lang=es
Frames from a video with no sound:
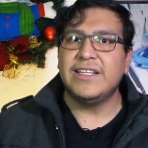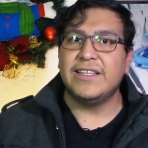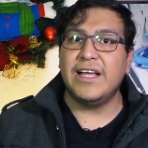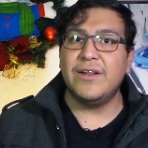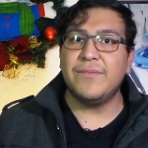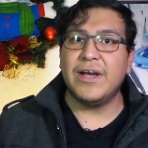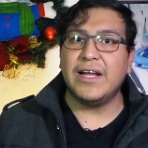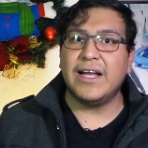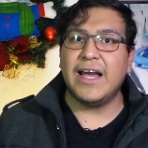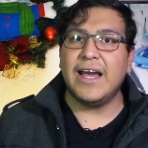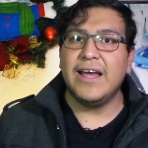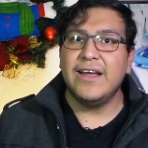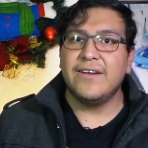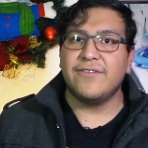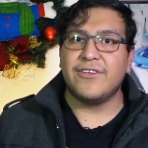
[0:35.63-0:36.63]
del
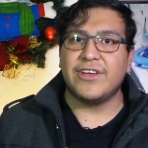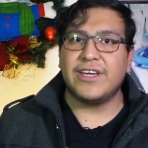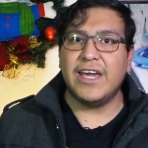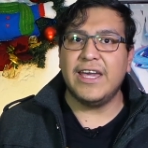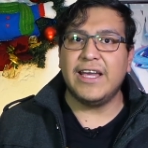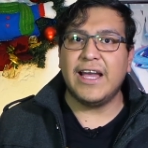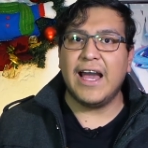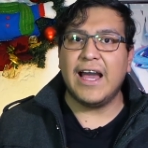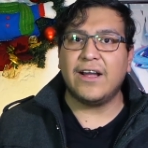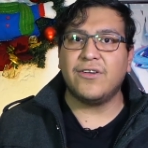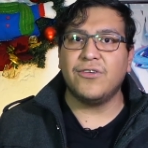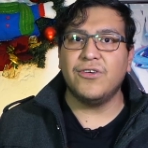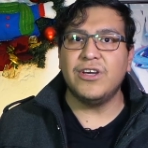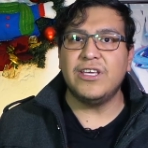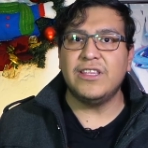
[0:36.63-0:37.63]
manga Rikeiga
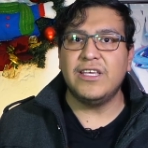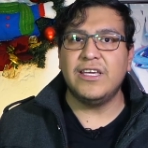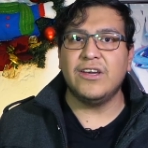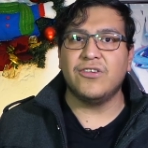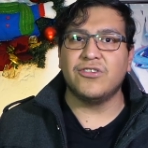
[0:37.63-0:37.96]
Koini